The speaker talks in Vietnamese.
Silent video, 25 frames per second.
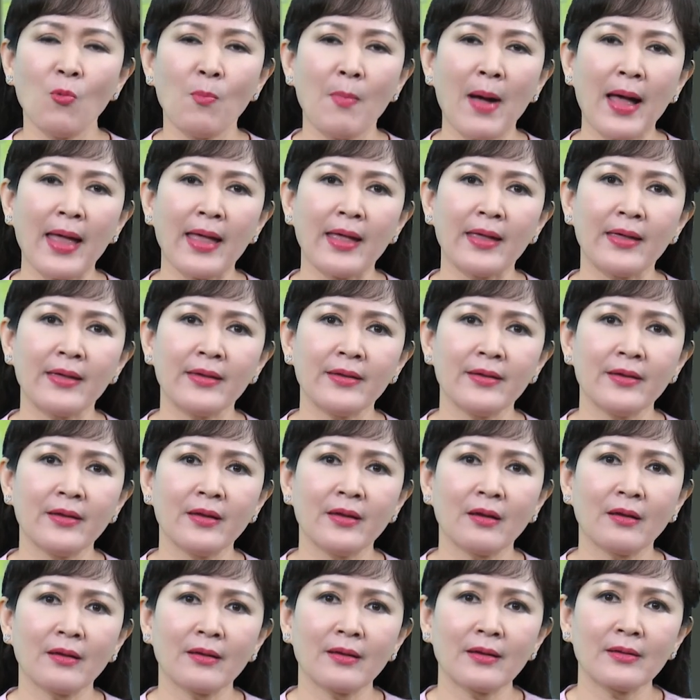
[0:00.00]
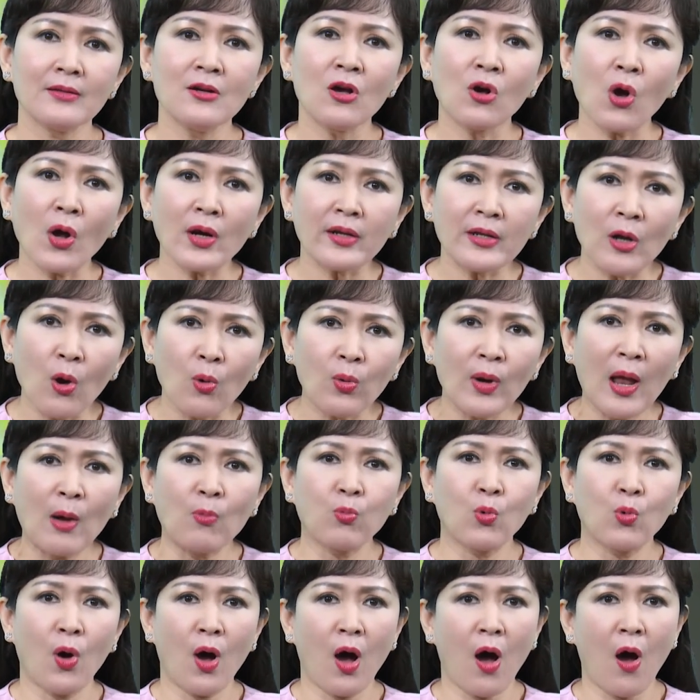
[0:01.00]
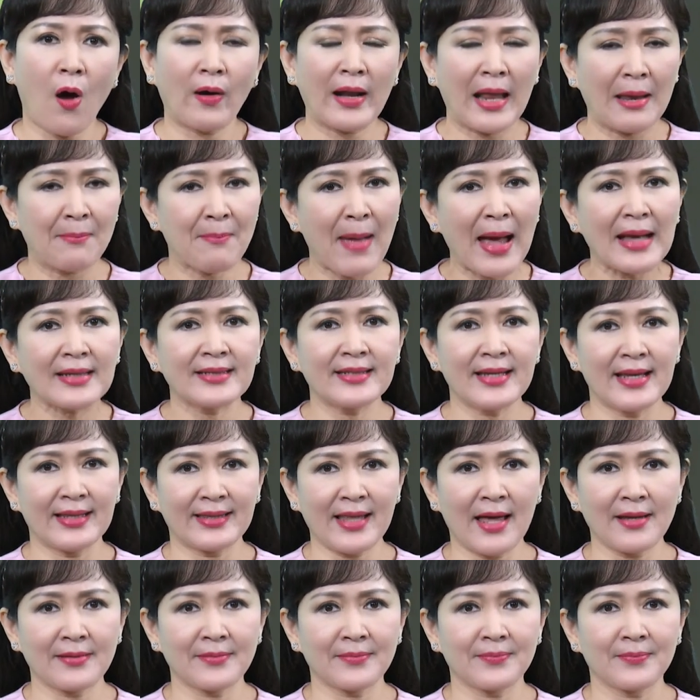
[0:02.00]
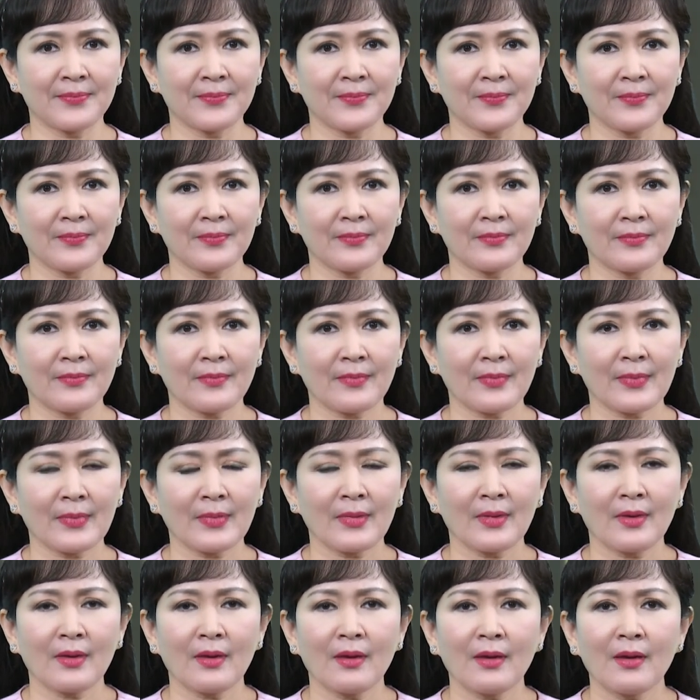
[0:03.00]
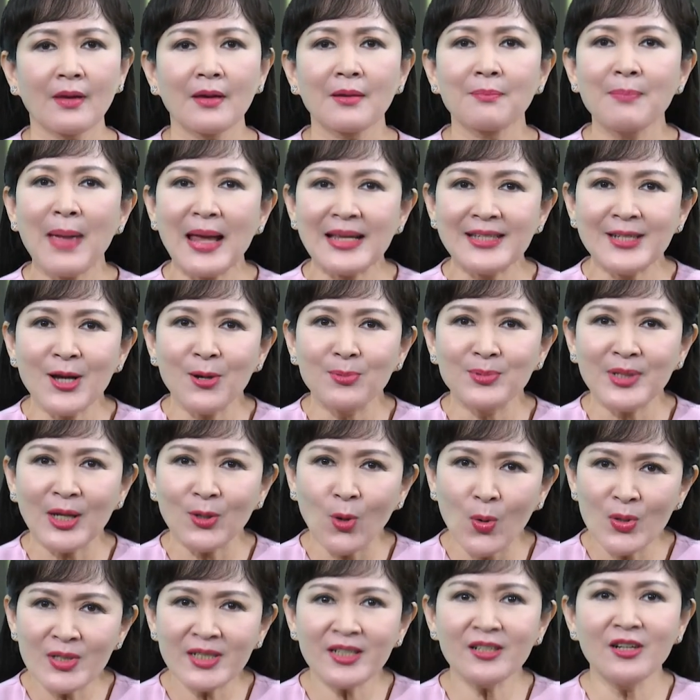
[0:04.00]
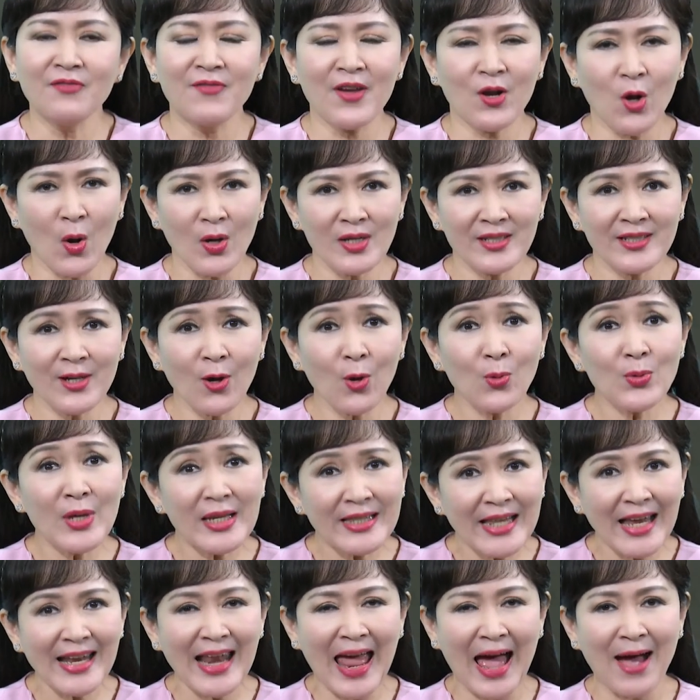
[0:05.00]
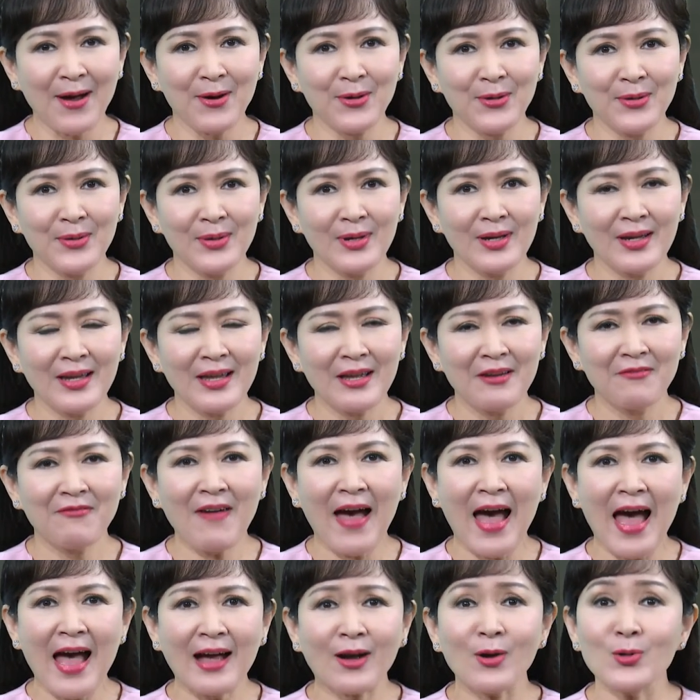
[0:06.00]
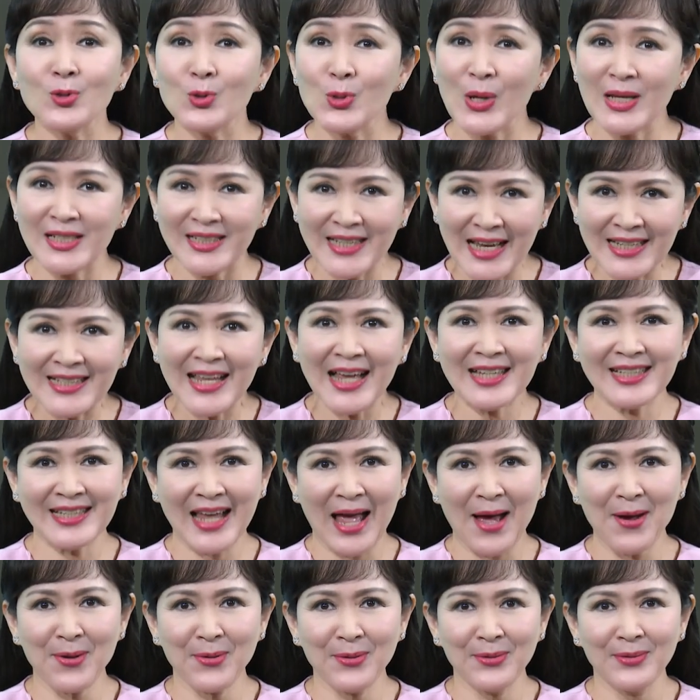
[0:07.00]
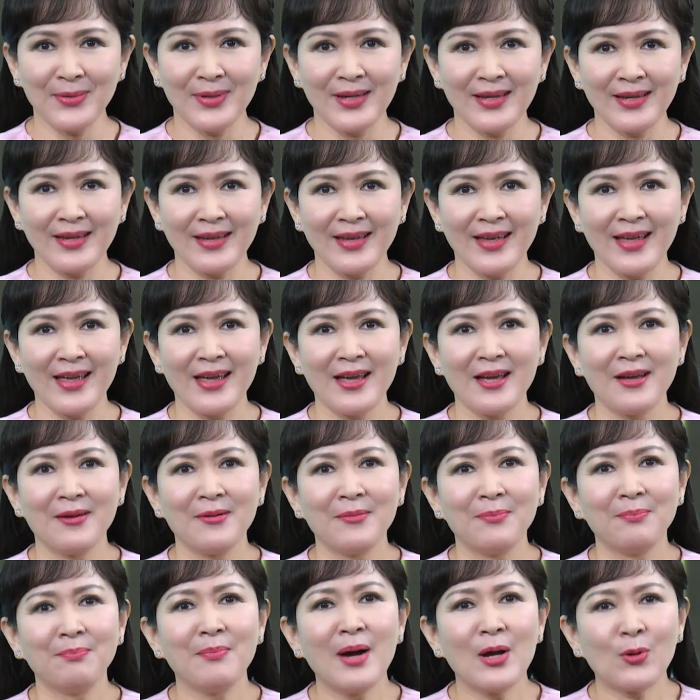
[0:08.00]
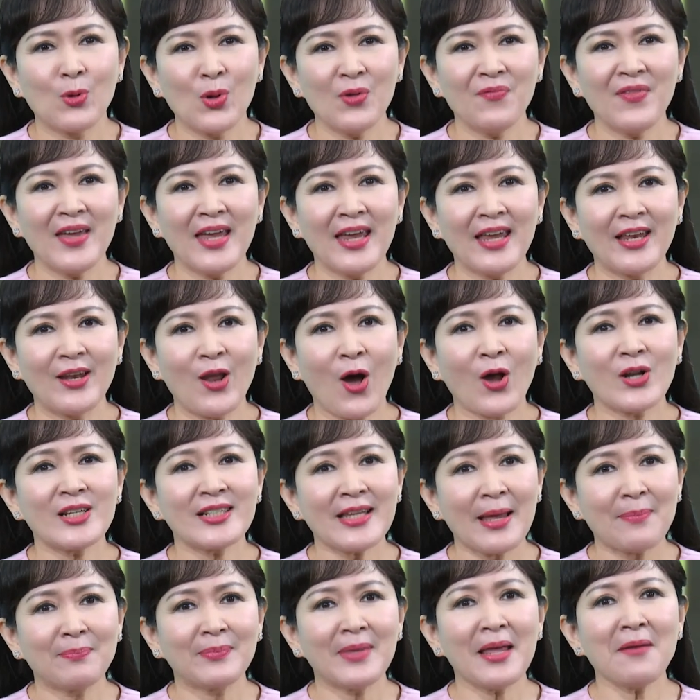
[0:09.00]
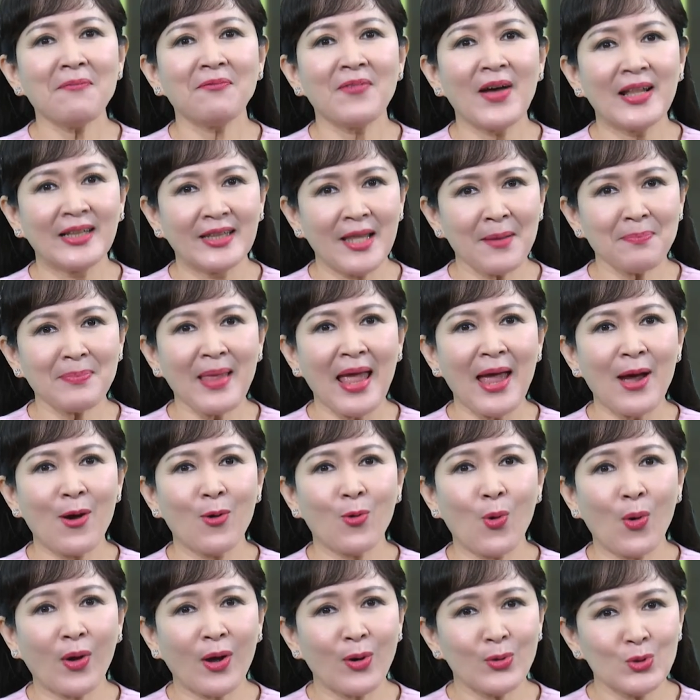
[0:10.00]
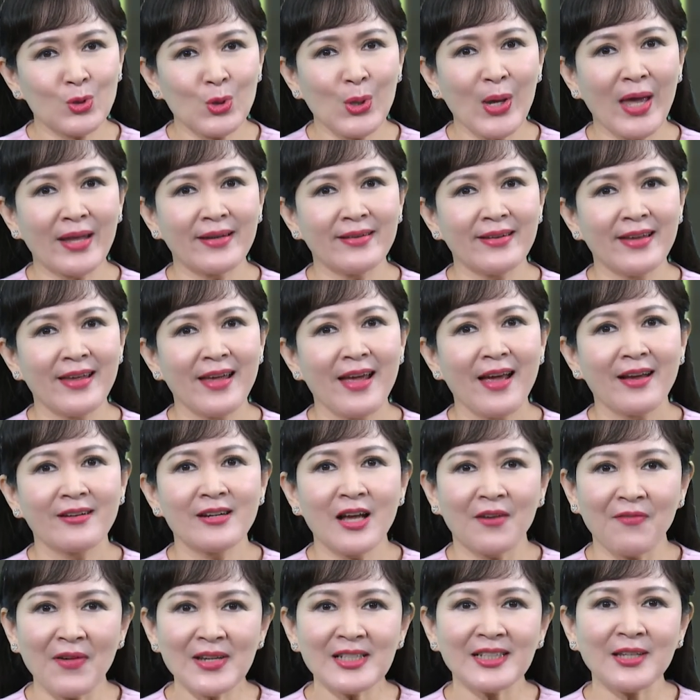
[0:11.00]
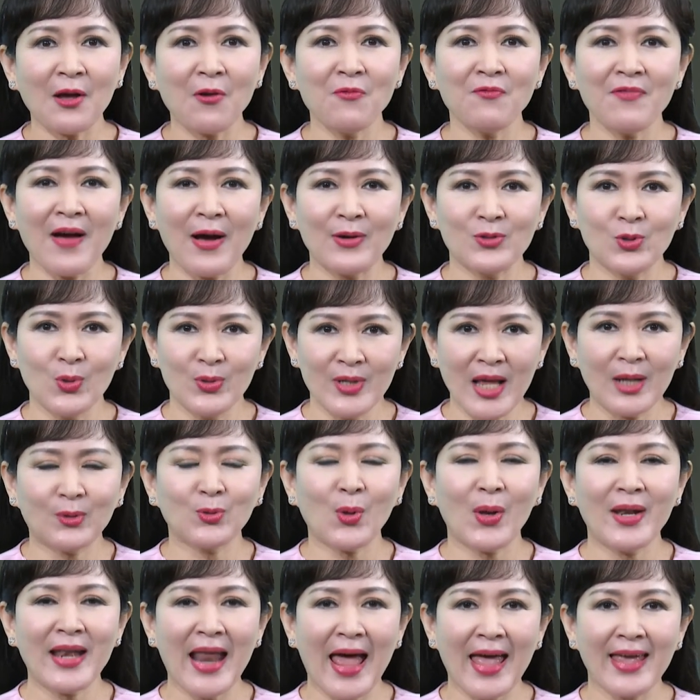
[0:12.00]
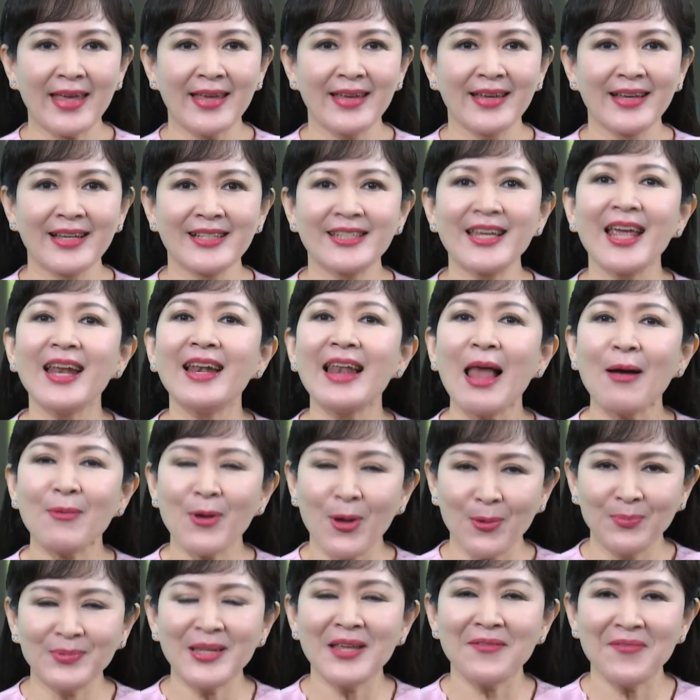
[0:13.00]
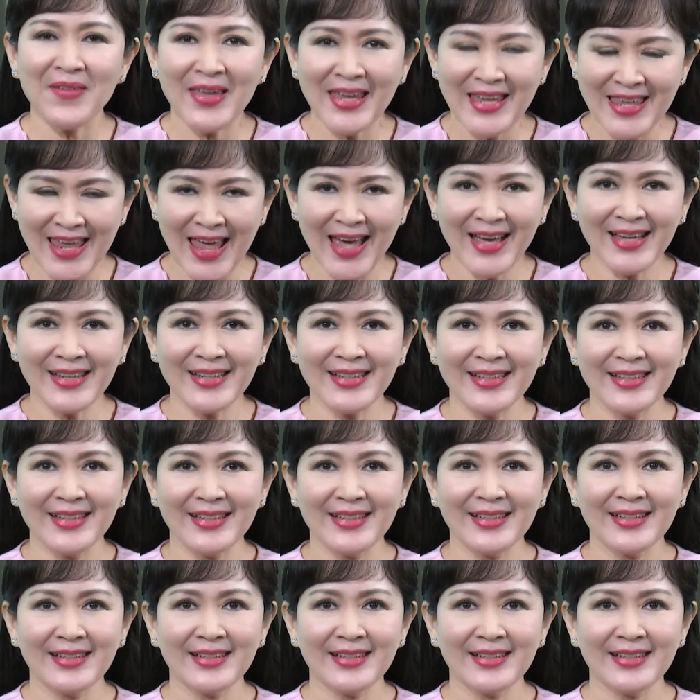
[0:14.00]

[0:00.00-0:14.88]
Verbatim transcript: Không may, đứa con đầu lòng của họ lại mang dị tật. Mẹ chồng sẽ đối xử với con dâu như thế nào? Và câu chuyện sẽ ra sao? Mời quý vị đón xem tiếp phần tiếp theo của câu chuyện, được phát sóng vào Chủ nhật tuần này trên Lao động ti vi nhé!